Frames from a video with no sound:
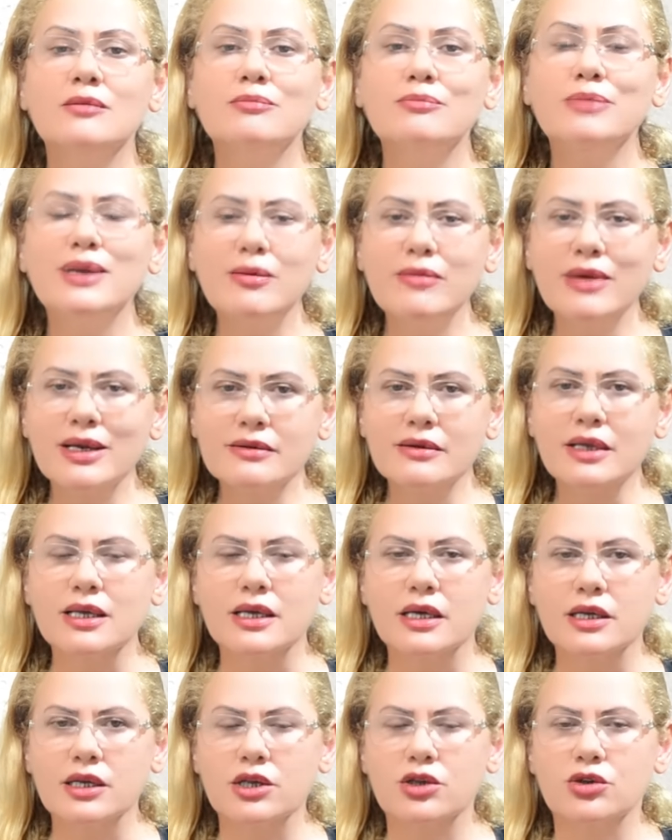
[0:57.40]
bilmek de
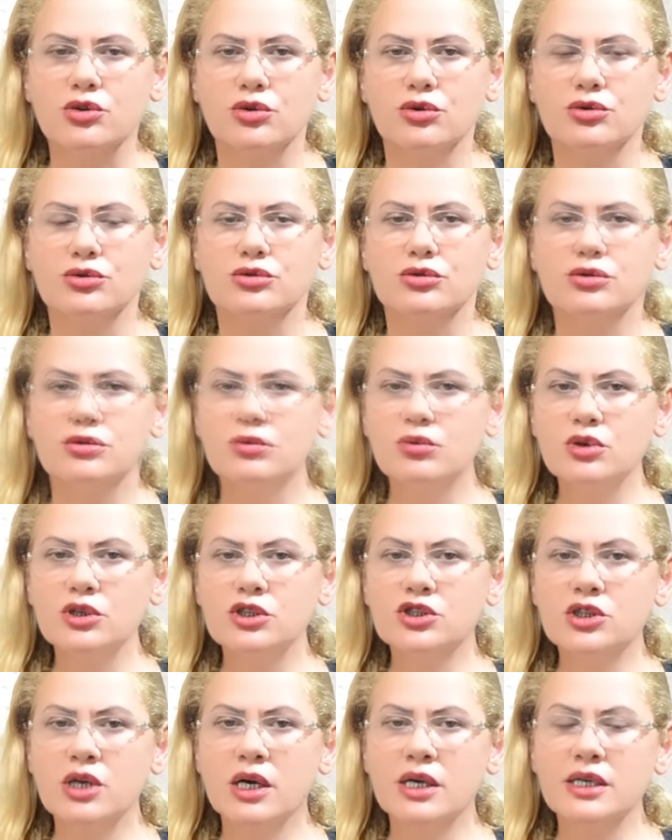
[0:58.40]
gerekiyor. Bu
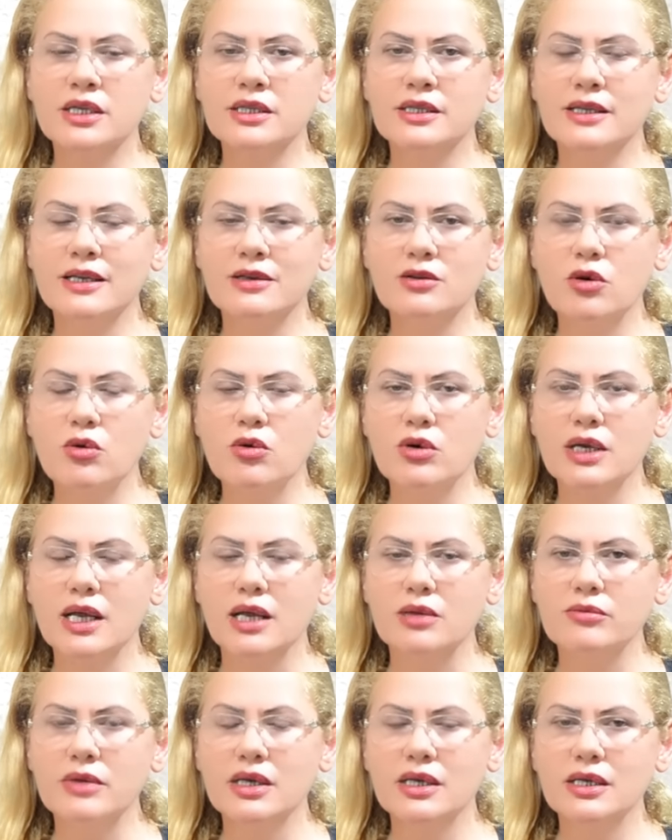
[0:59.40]
işaretleri
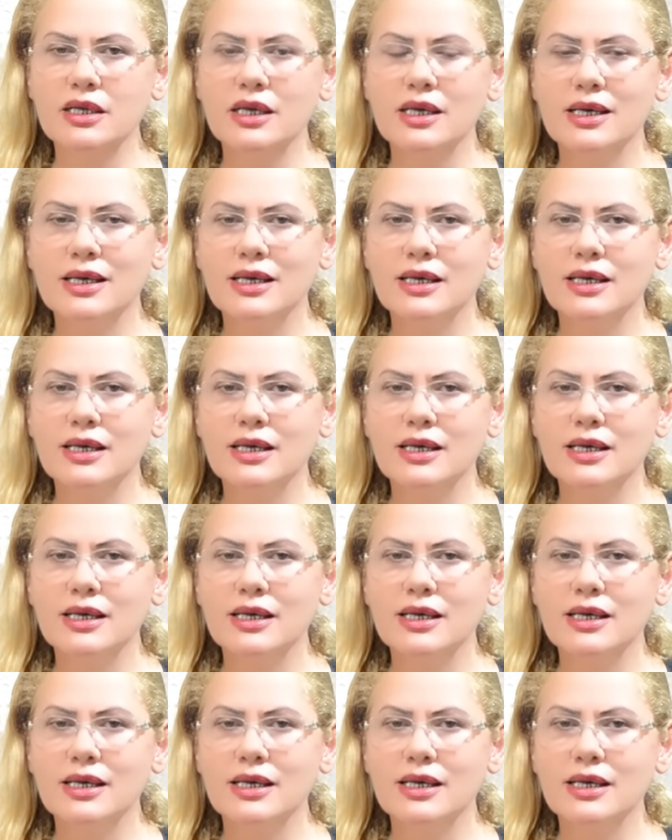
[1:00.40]
öğrenmek